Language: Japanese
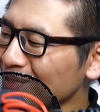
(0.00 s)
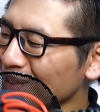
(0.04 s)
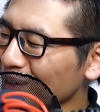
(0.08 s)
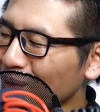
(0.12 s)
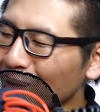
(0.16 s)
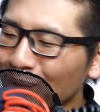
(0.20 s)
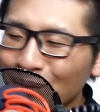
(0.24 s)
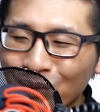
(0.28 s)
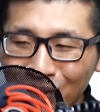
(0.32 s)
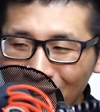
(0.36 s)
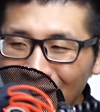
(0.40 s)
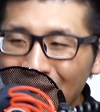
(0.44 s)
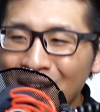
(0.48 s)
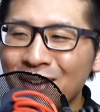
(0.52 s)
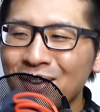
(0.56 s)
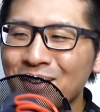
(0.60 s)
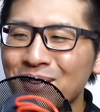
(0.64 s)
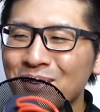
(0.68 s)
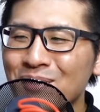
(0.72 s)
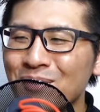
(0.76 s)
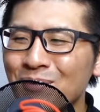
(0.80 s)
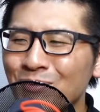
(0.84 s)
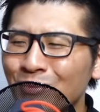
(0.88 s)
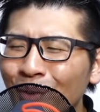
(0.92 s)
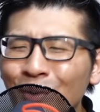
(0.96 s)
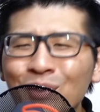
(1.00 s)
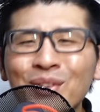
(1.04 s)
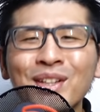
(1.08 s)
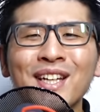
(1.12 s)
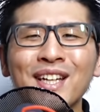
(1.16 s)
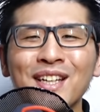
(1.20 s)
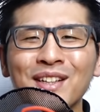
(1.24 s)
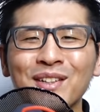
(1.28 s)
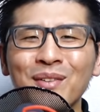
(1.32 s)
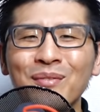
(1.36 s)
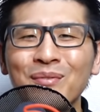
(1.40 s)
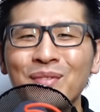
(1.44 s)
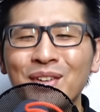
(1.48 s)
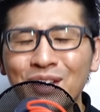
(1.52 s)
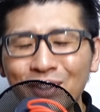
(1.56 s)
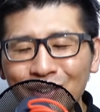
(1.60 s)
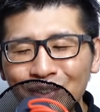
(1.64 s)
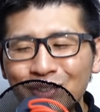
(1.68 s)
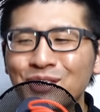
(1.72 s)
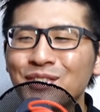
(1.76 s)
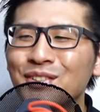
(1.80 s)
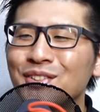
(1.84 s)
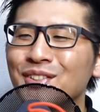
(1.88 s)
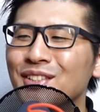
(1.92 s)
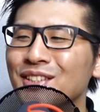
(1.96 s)
このね、ボディの魅
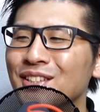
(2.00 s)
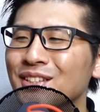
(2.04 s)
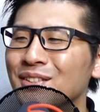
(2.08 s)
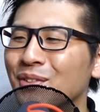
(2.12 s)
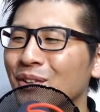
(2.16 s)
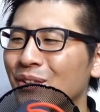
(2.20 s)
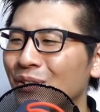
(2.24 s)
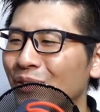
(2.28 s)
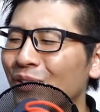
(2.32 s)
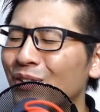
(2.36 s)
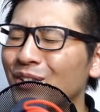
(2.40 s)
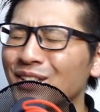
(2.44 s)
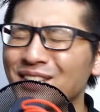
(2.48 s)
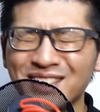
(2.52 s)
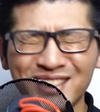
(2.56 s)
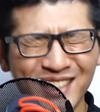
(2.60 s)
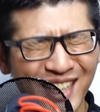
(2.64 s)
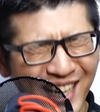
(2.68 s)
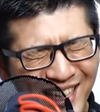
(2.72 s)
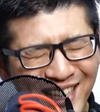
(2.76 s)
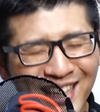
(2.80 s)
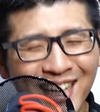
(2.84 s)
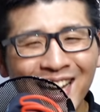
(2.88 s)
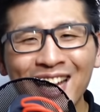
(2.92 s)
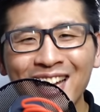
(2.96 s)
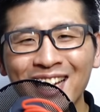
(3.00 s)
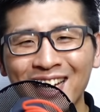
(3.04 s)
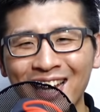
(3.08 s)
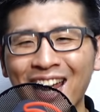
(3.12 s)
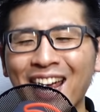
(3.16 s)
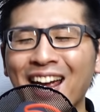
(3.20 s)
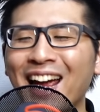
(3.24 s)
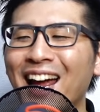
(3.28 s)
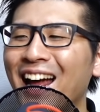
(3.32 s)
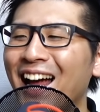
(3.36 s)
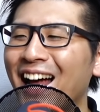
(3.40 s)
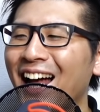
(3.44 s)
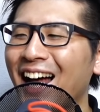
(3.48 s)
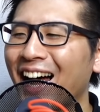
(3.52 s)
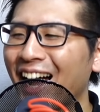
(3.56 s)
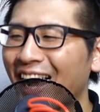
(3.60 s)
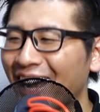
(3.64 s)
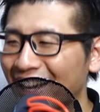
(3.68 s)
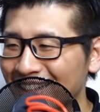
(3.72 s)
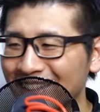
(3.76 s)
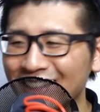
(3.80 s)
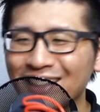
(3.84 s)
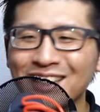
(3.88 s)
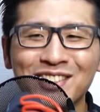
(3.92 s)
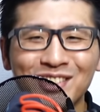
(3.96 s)
力っていうものを最大限
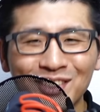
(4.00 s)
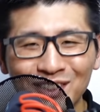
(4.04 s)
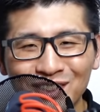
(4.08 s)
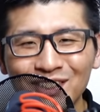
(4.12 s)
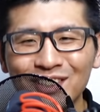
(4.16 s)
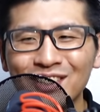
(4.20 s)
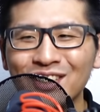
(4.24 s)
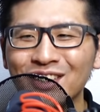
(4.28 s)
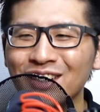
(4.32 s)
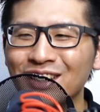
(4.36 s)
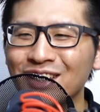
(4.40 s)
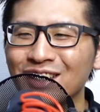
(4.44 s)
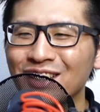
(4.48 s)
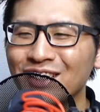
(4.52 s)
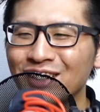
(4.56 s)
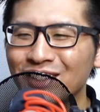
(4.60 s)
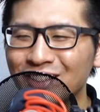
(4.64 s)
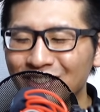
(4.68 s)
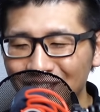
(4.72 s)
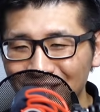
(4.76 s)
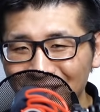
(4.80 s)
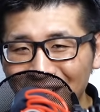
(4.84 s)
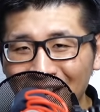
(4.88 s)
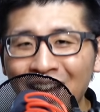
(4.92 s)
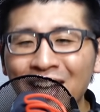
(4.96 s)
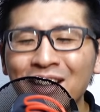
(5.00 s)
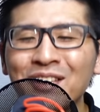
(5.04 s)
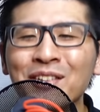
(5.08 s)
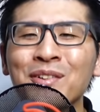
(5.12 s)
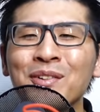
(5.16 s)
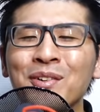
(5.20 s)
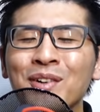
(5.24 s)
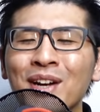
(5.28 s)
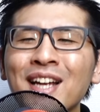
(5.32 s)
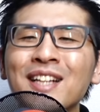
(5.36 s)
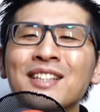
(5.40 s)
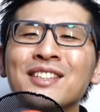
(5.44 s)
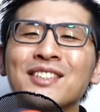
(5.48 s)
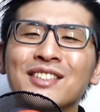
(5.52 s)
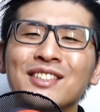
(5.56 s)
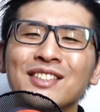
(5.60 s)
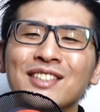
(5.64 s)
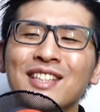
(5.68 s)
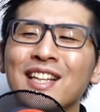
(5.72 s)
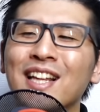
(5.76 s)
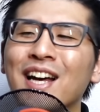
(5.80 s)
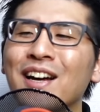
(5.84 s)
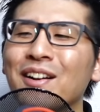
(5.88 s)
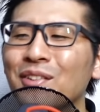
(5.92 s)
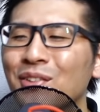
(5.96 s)
発揮するグレードのレンズっ
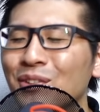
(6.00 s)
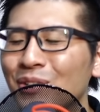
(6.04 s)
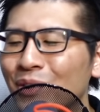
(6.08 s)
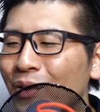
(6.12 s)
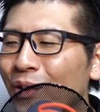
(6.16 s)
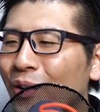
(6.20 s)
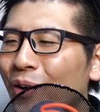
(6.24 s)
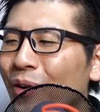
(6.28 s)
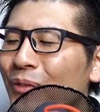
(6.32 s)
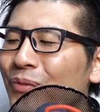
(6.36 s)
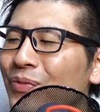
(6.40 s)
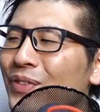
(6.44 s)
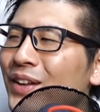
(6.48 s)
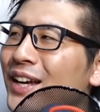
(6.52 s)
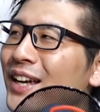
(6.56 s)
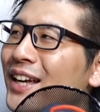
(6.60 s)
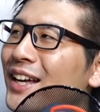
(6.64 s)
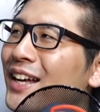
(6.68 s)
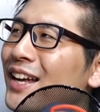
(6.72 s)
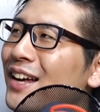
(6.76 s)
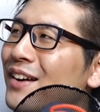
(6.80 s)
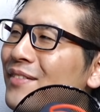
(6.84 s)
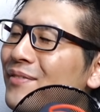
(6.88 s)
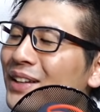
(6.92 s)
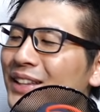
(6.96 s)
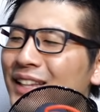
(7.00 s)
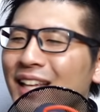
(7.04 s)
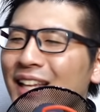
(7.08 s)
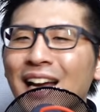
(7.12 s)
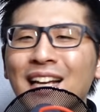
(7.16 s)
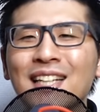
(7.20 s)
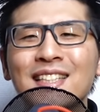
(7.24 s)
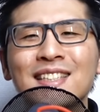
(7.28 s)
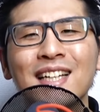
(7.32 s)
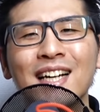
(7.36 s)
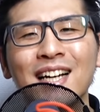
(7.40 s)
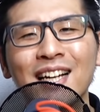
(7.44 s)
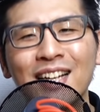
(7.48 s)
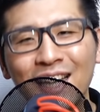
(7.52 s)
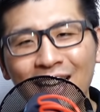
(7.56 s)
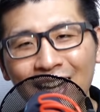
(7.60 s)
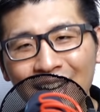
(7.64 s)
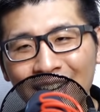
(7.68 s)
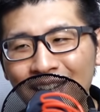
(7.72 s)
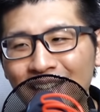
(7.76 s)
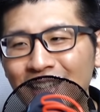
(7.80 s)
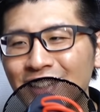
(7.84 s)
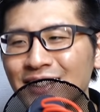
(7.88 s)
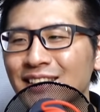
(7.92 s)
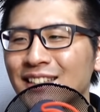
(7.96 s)
てなると、大三
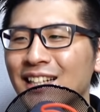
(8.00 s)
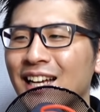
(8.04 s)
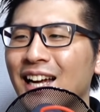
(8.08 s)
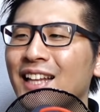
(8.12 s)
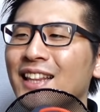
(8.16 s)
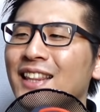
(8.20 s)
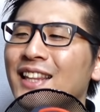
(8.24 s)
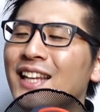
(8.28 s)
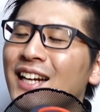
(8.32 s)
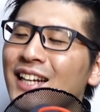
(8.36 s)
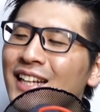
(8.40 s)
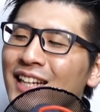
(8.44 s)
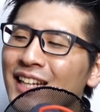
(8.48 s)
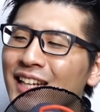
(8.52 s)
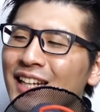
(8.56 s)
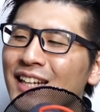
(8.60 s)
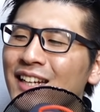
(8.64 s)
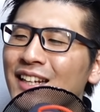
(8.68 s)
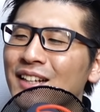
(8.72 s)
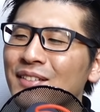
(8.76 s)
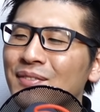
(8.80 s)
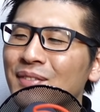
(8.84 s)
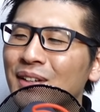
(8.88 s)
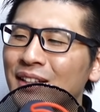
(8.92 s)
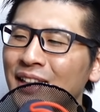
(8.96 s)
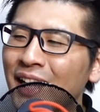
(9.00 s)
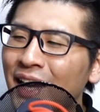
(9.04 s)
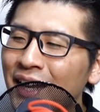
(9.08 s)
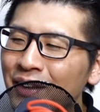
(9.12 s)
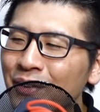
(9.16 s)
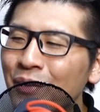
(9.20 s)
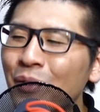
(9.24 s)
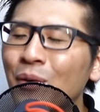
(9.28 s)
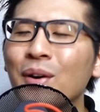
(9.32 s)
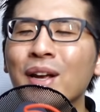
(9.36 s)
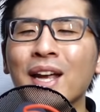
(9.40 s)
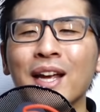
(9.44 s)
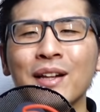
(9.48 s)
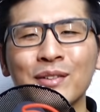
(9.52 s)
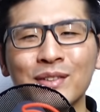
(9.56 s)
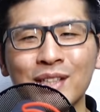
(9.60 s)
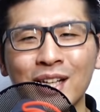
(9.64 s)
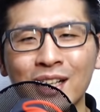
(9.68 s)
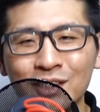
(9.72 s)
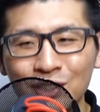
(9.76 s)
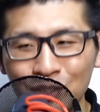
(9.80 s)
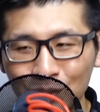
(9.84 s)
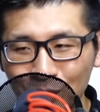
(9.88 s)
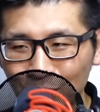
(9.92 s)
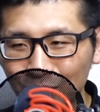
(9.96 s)
元レンズであったり、大口径の
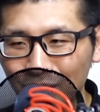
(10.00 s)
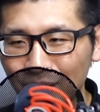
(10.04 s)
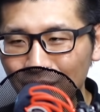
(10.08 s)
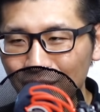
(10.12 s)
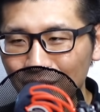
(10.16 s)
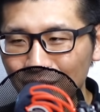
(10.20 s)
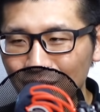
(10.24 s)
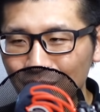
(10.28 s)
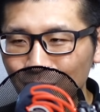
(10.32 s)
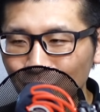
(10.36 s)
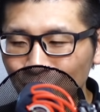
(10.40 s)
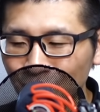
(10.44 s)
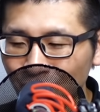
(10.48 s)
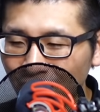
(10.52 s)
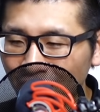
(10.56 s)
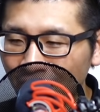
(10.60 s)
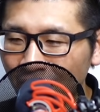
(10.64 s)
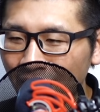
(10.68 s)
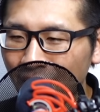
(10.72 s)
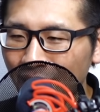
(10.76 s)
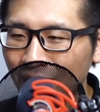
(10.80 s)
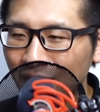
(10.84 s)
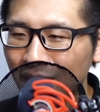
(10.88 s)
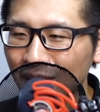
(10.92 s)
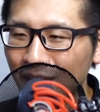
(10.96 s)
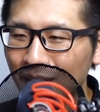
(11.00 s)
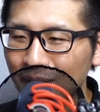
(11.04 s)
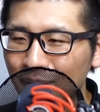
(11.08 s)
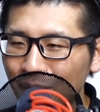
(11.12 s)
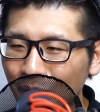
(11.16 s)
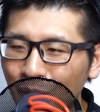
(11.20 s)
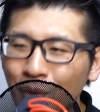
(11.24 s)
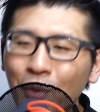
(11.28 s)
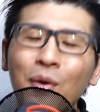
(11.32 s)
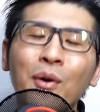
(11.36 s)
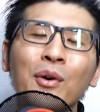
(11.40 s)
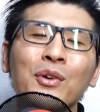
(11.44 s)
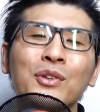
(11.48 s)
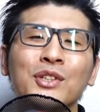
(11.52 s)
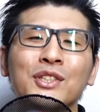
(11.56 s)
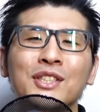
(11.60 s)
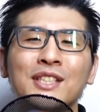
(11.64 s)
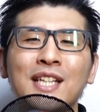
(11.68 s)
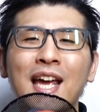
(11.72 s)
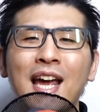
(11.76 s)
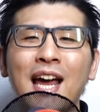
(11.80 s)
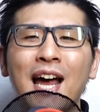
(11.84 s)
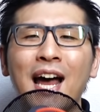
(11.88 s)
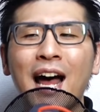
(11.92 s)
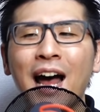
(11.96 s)
単焦点っていうものが、候補とし
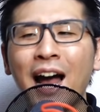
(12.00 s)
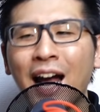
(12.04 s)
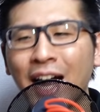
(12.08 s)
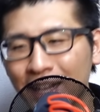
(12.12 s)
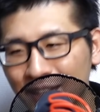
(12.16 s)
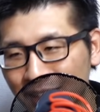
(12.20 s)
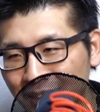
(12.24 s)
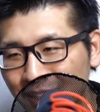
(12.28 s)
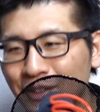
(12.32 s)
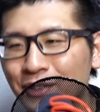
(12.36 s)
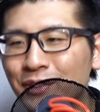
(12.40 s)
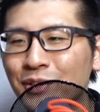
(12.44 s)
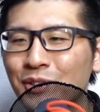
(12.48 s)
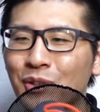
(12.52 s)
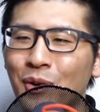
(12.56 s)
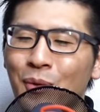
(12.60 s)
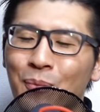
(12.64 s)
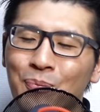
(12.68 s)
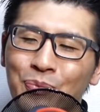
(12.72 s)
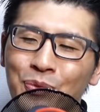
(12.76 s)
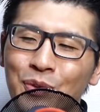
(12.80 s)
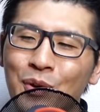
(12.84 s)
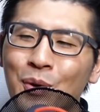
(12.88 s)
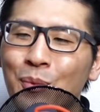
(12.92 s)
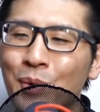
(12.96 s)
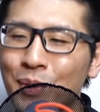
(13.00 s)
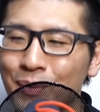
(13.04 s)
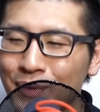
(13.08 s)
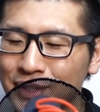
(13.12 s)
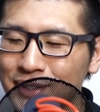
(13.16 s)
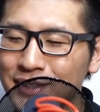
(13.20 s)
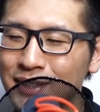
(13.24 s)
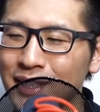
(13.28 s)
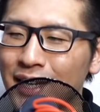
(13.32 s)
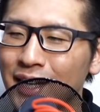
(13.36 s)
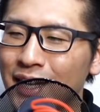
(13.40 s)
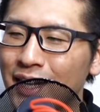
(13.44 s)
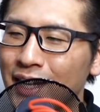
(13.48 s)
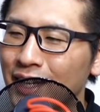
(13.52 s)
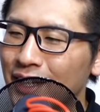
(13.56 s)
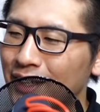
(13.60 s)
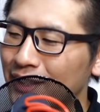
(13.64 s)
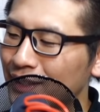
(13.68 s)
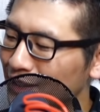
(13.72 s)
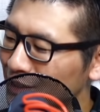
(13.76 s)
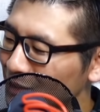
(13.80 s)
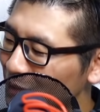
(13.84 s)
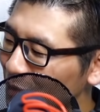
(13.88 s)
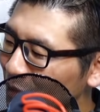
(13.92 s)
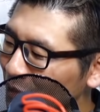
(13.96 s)
て上がってくると思います。
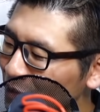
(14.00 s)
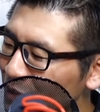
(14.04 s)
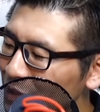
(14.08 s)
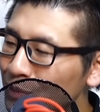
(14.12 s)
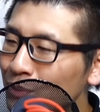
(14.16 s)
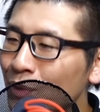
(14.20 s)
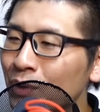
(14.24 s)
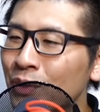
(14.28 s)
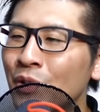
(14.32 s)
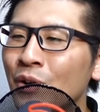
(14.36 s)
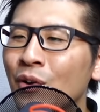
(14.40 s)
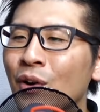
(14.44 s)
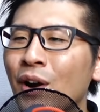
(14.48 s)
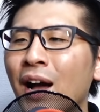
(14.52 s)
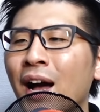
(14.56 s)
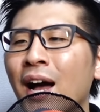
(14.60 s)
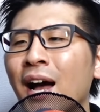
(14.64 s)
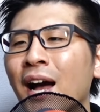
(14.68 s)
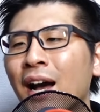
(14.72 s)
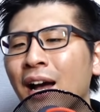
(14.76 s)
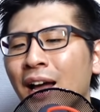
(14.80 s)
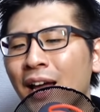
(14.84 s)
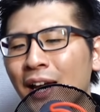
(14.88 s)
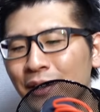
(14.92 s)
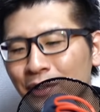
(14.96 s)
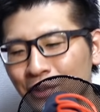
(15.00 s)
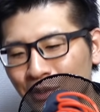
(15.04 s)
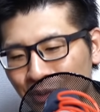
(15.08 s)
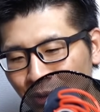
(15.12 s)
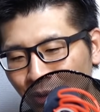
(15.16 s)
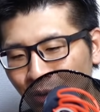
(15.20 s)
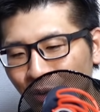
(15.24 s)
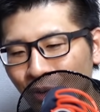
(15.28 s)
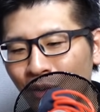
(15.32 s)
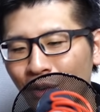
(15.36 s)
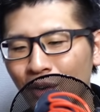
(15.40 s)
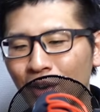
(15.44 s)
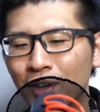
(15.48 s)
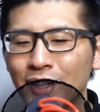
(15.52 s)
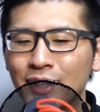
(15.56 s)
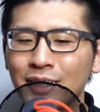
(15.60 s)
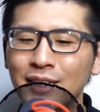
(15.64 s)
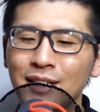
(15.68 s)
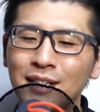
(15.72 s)
で、そういうものを考えると、